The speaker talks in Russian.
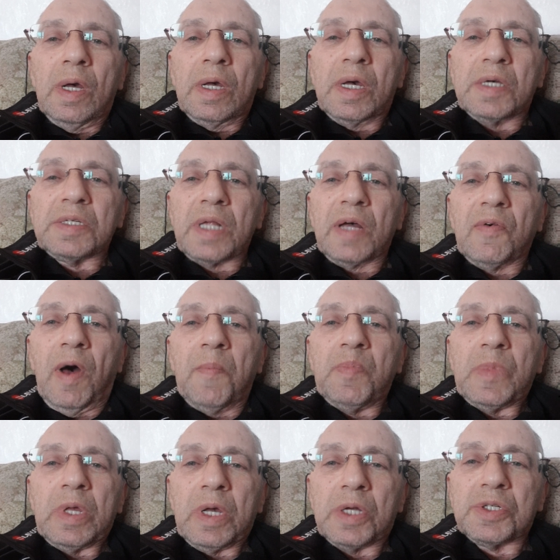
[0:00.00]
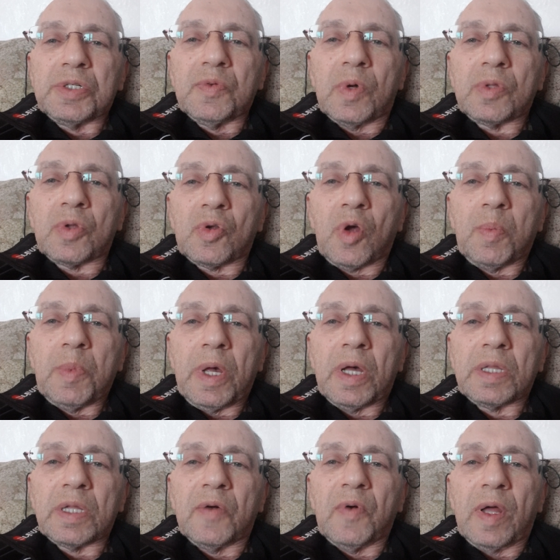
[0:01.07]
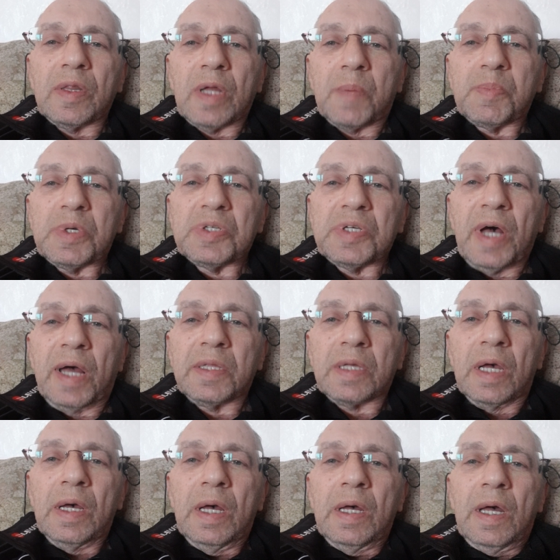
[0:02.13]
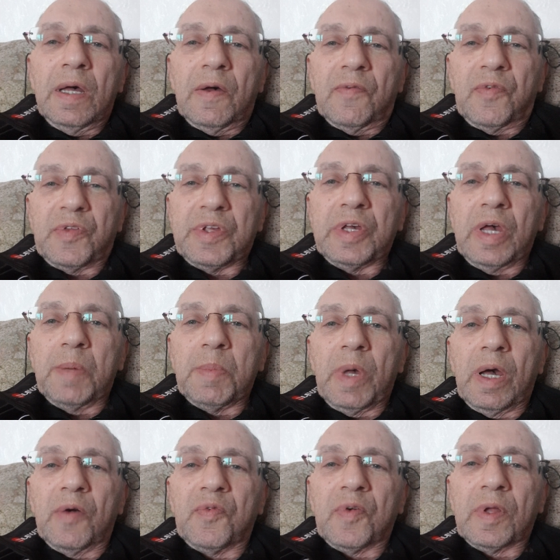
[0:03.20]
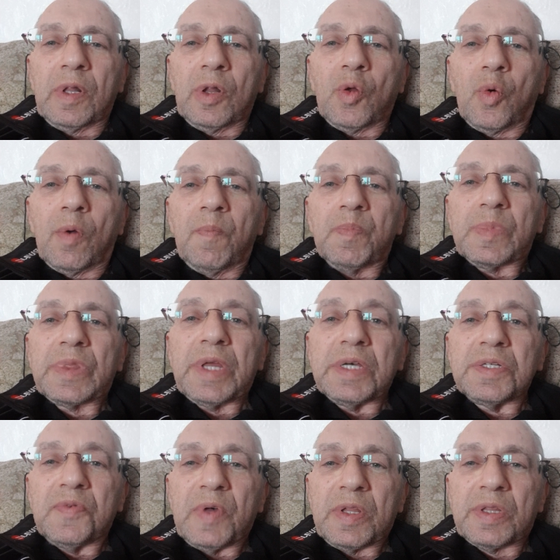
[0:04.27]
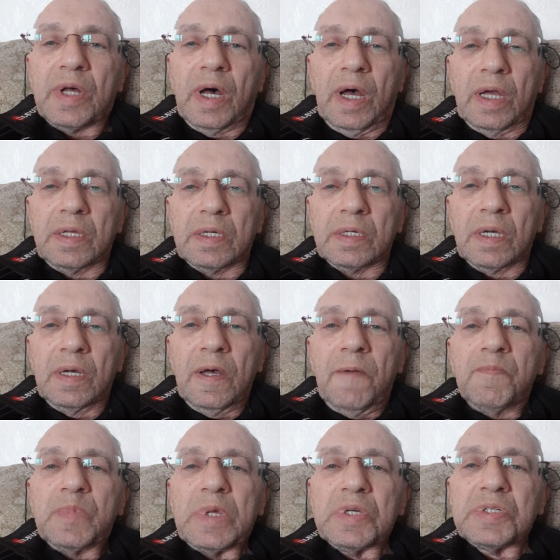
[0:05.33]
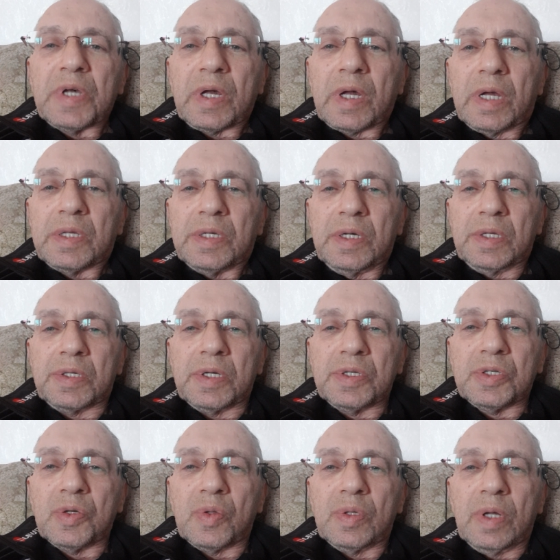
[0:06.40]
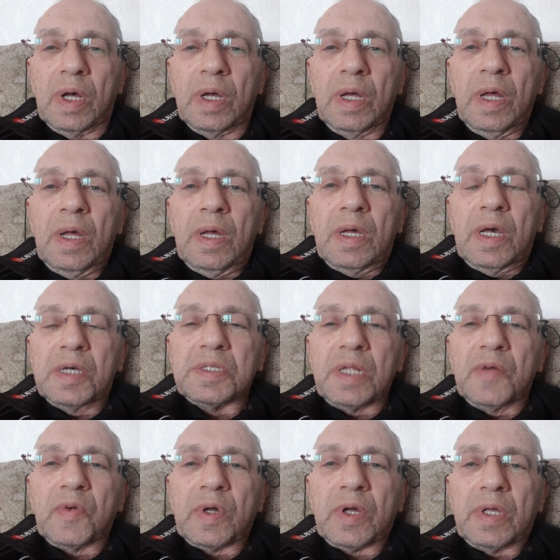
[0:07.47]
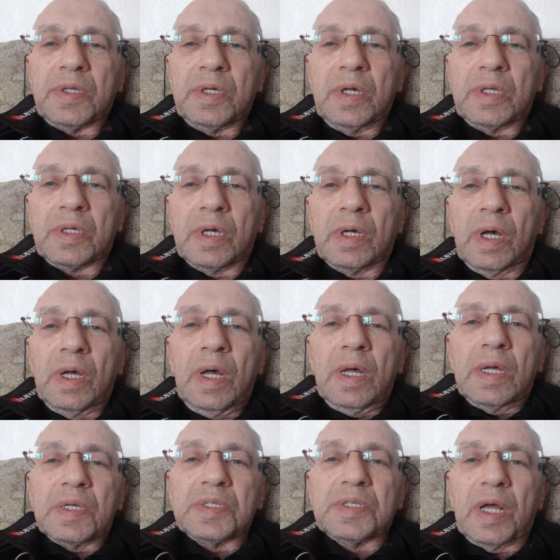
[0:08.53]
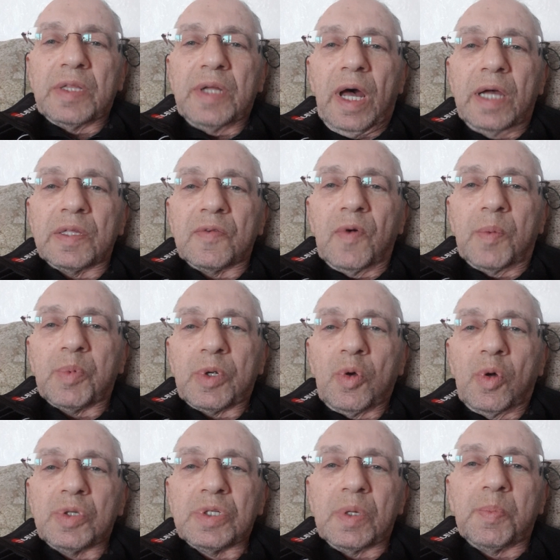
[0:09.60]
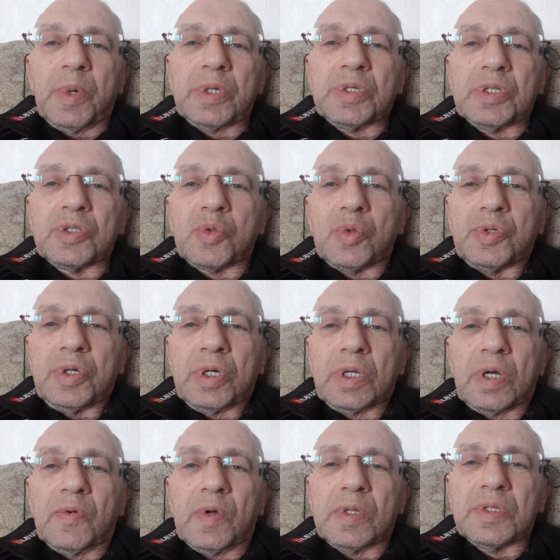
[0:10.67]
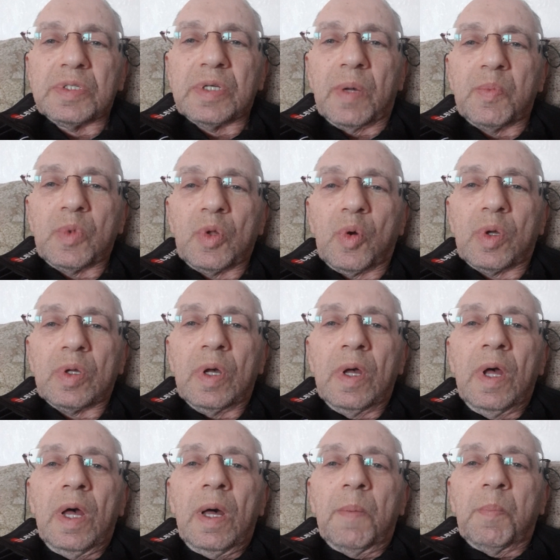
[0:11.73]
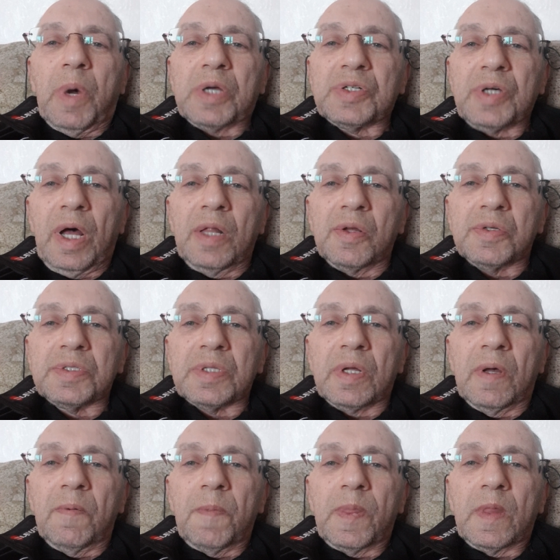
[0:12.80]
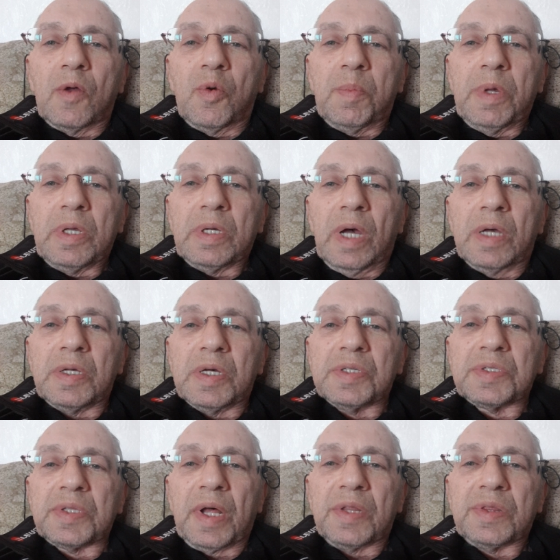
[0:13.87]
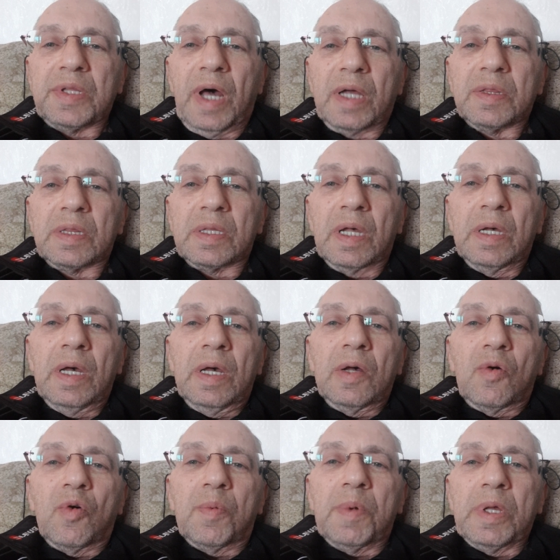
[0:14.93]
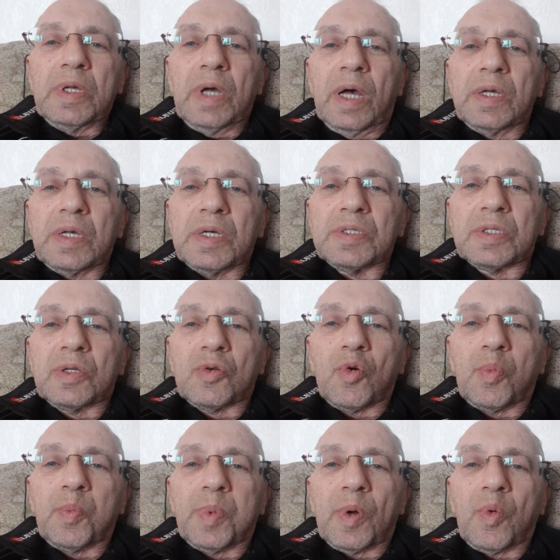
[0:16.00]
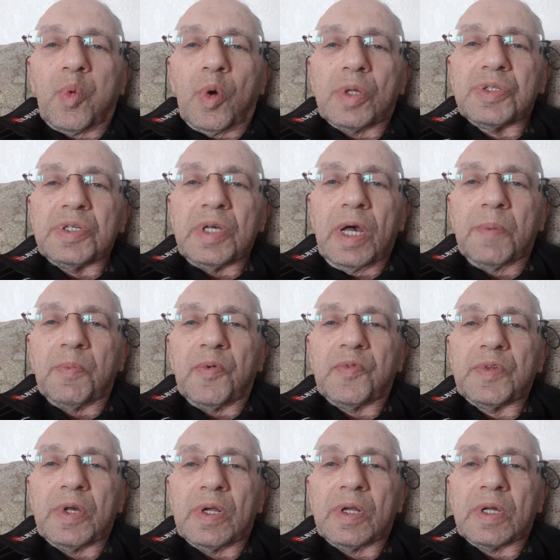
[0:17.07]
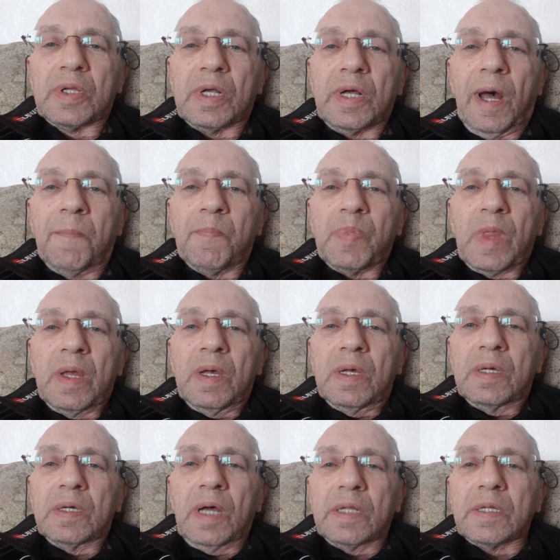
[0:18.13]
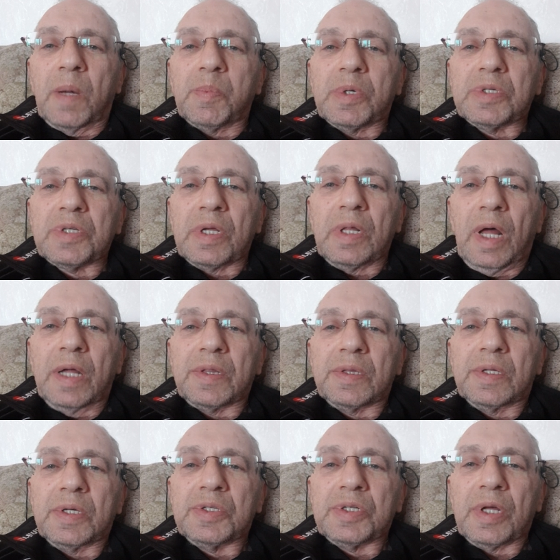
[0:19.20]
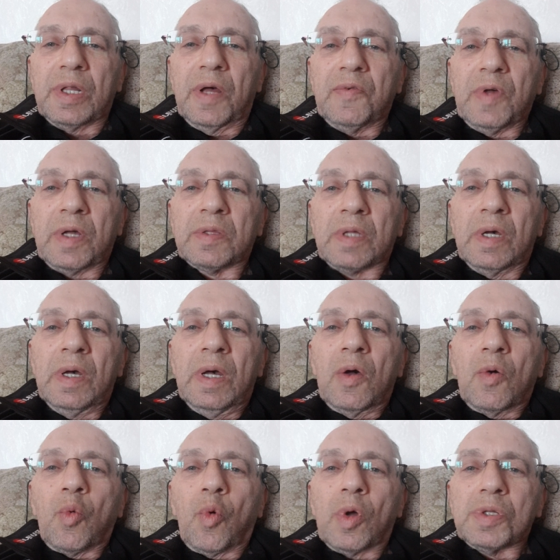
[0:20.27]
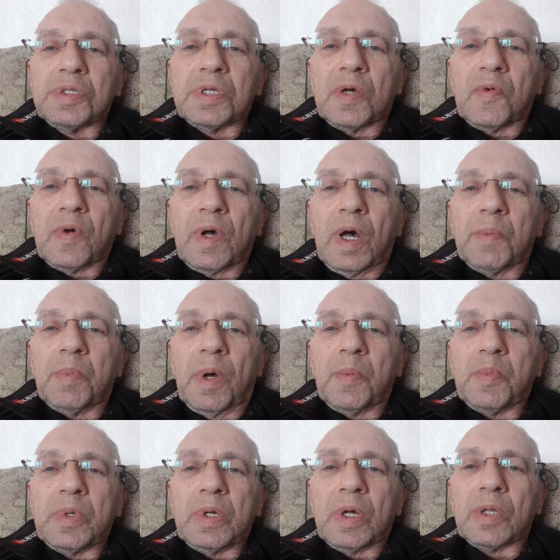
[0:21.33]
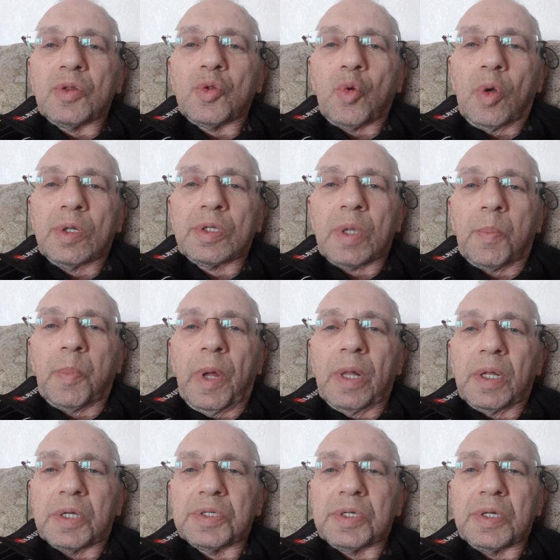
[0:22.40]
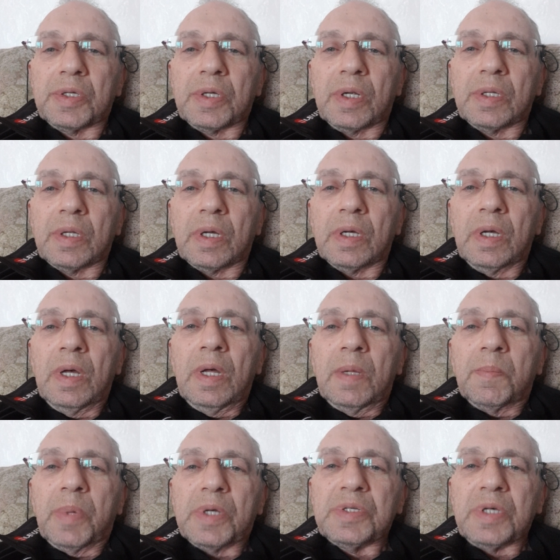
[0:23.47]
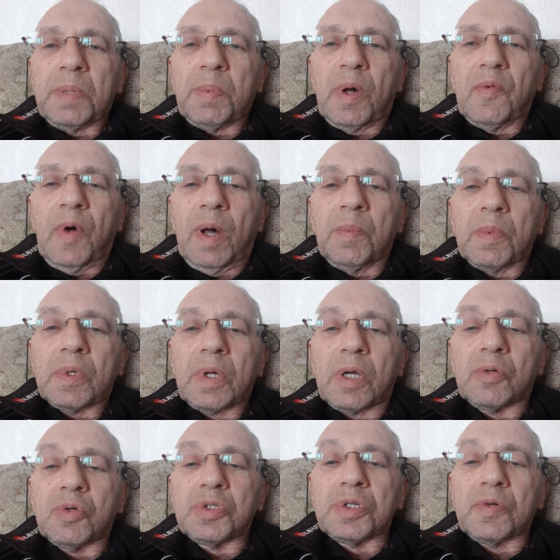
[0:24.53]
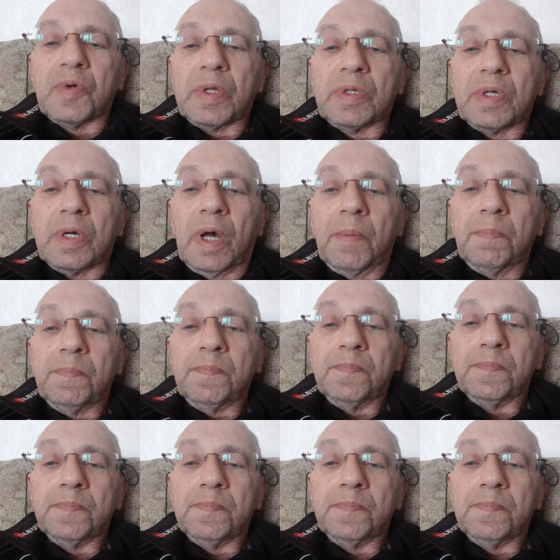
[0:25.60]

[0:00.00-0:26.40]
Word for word: Если вам нечего, кроме этого, написать в теме ФНЛО, до свидания, не заходите сюда. Если вы хотите задать вопросы, подискутировать со мной – пожалуйста, у меня есть контакт, у меня есть группа в WhatsApp, в Telegram, я доброжелательный человек, отзывы обо мне только положительные. Спасибо вам, хорошего дня.